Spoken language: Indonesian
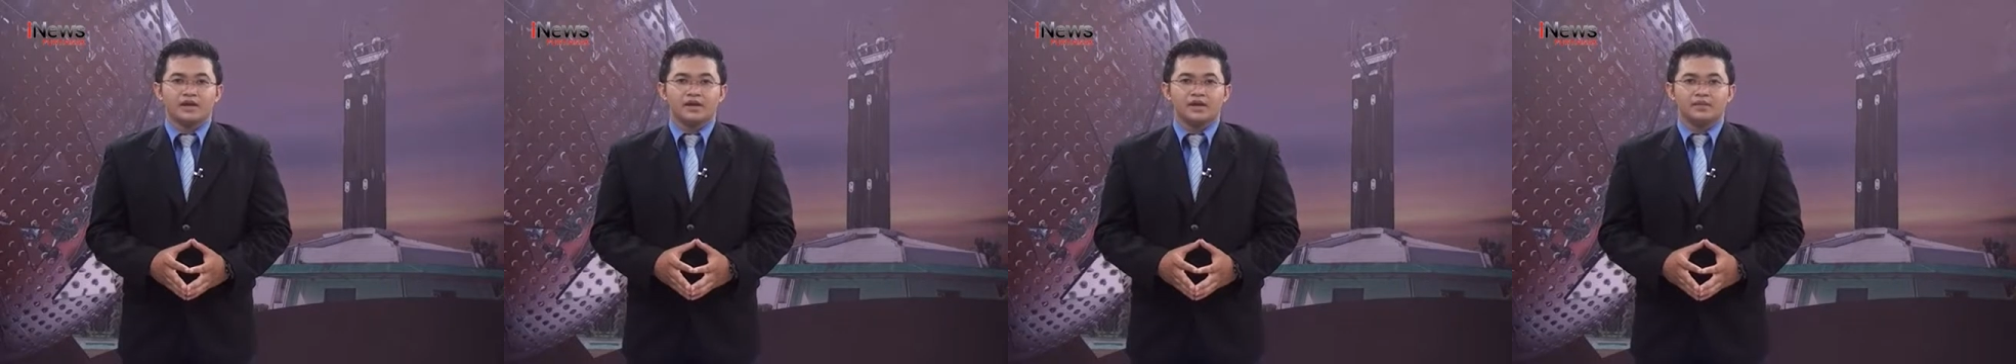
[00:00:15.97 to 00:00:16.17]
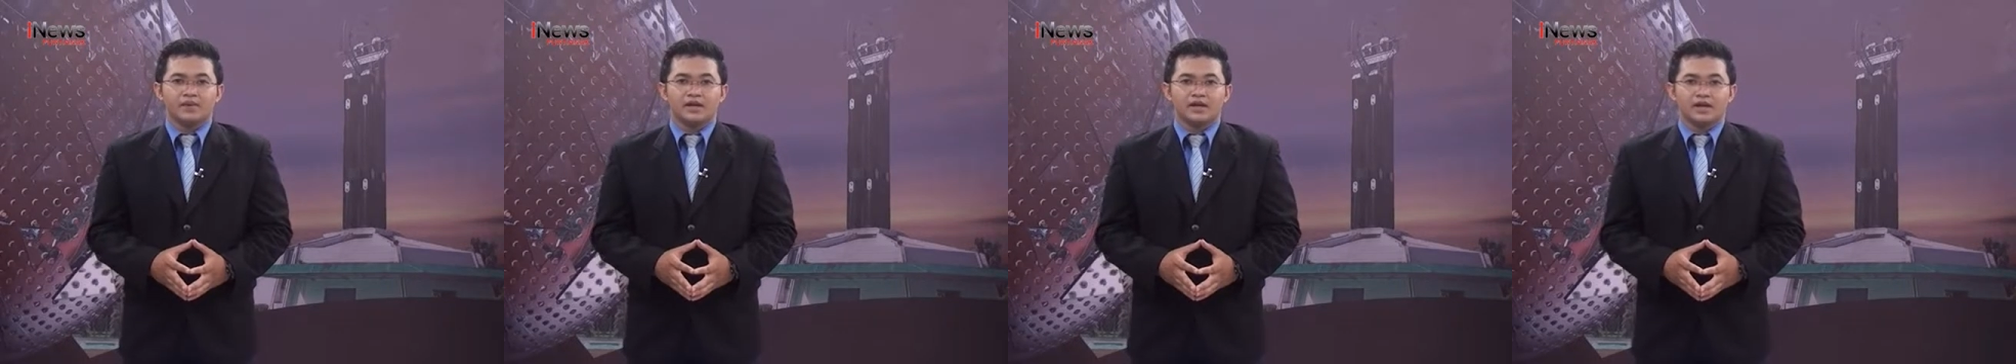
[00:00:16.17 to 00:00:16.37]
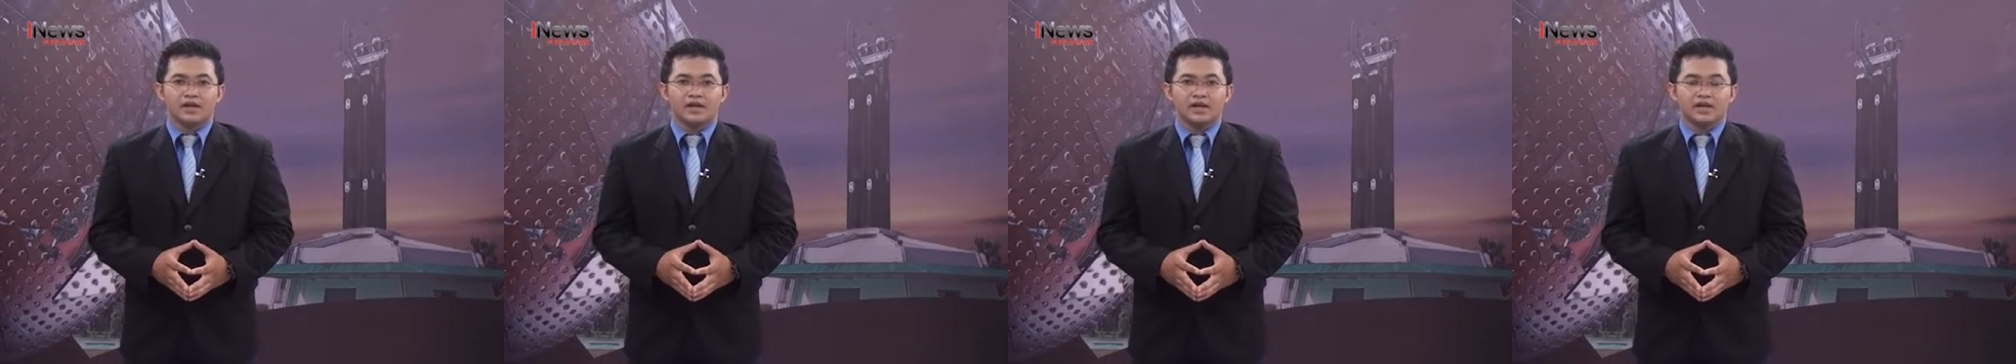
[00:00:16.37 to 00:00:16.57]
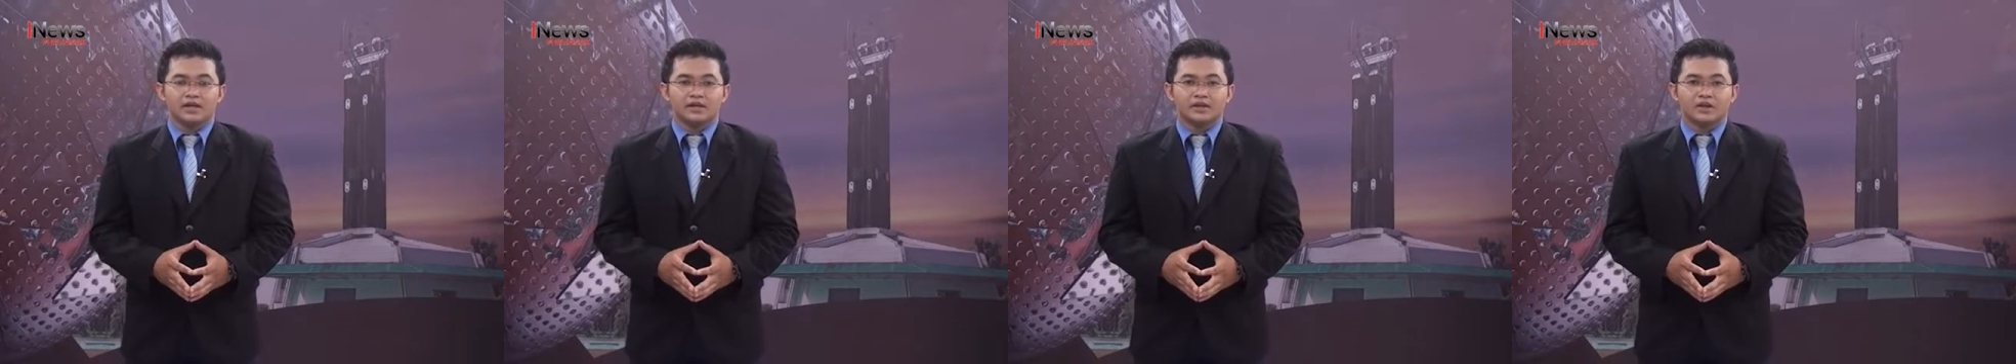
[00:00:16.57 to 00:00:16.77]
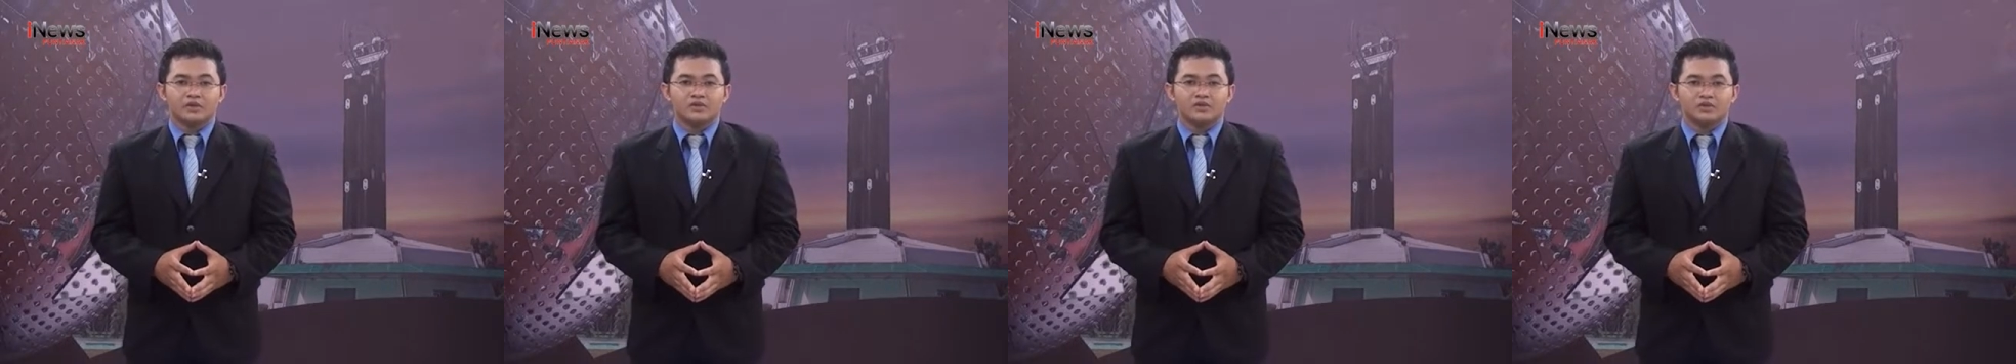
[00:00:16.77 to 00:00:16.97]

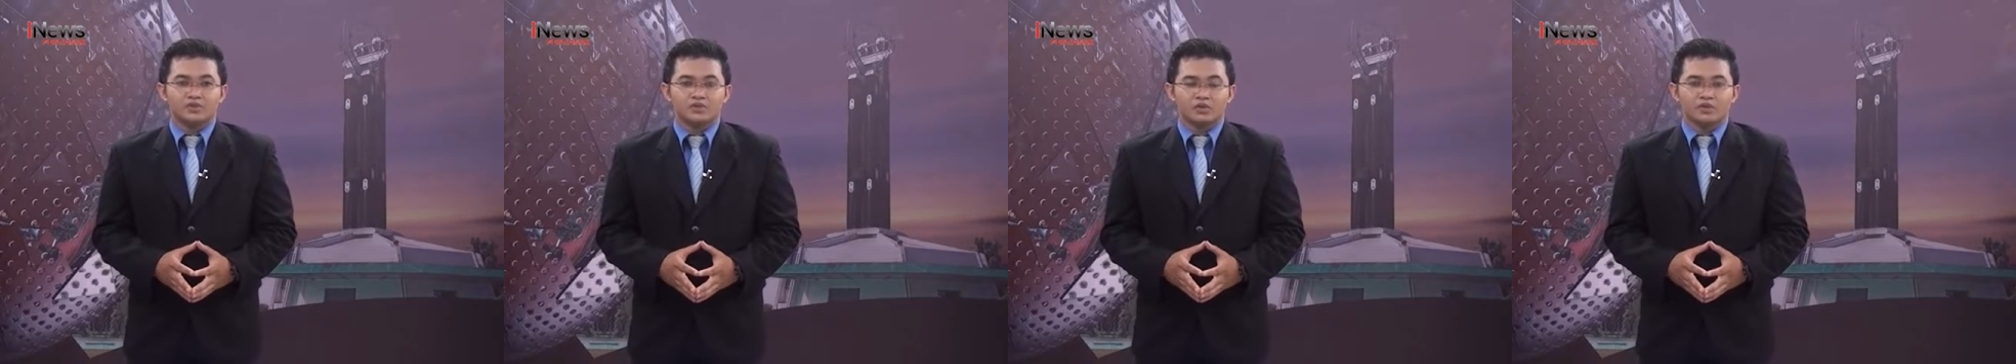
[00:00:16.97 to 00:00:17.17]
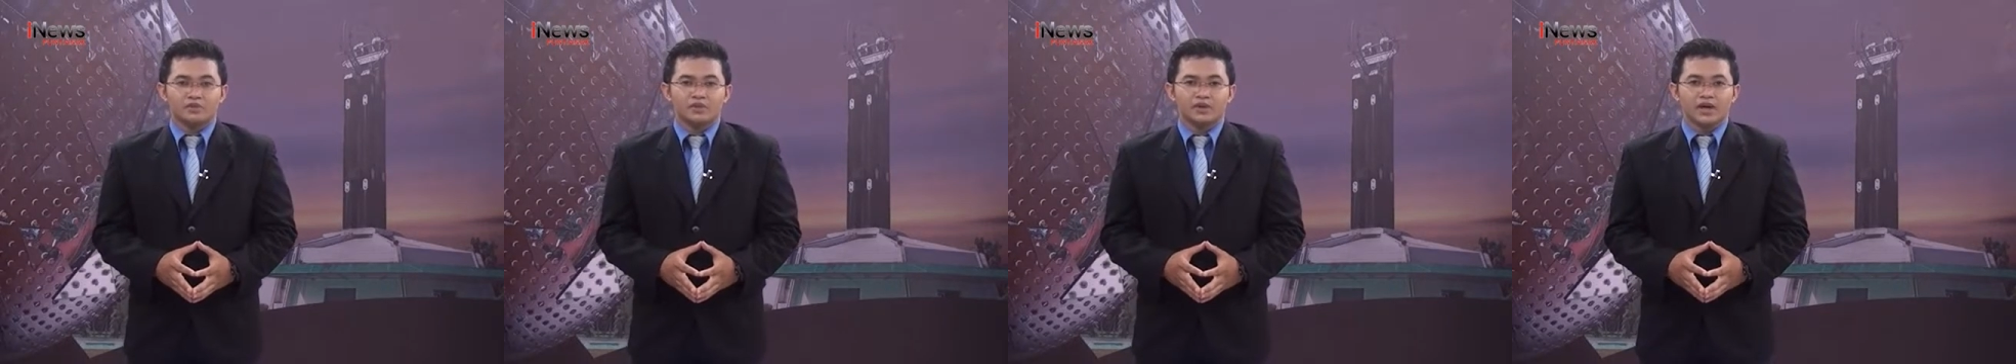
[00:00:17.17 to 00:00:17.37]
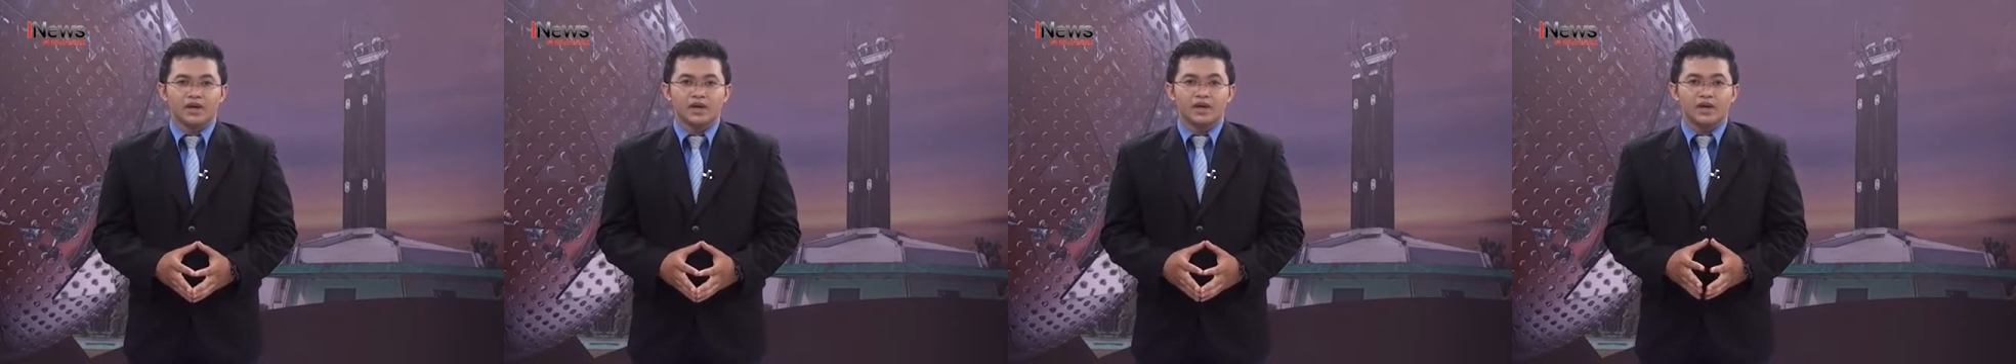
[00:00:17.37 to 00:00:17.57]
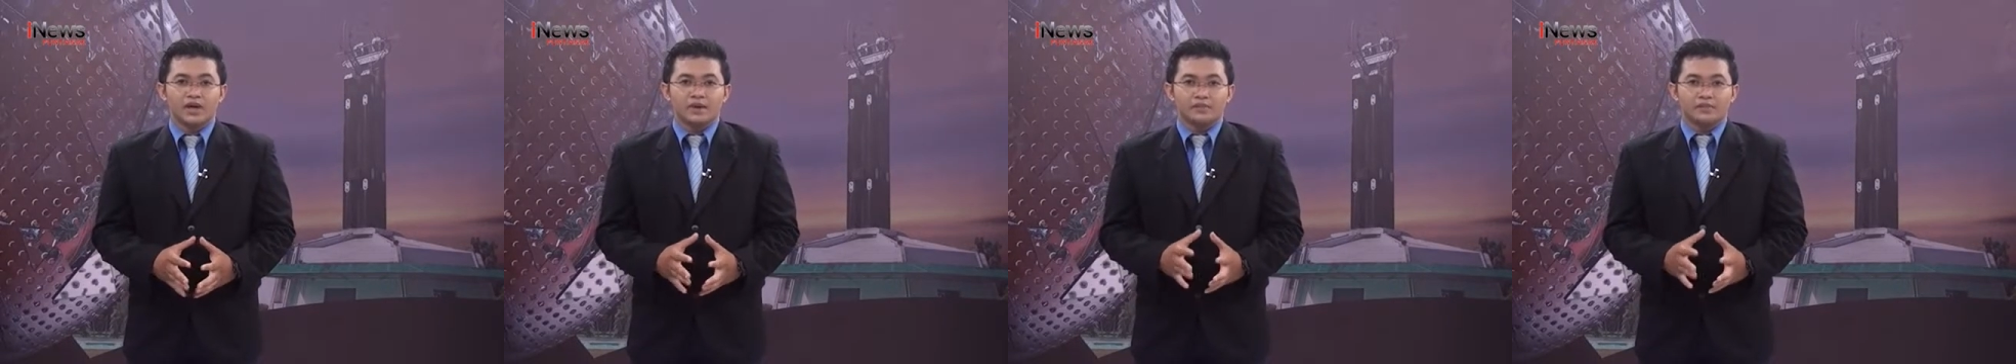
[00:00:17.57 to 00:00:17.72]
dibandingkan tahun sebelumnya.